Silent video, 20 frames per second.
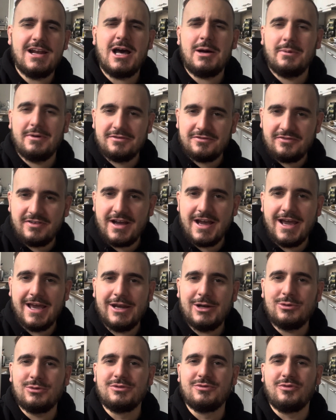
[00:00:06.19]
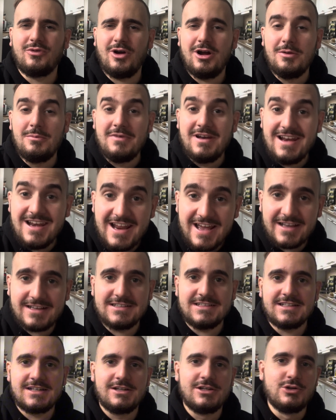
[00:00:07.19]
aber feinen und vor allem
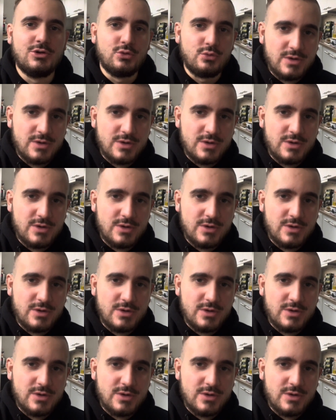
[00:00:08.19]
leckeren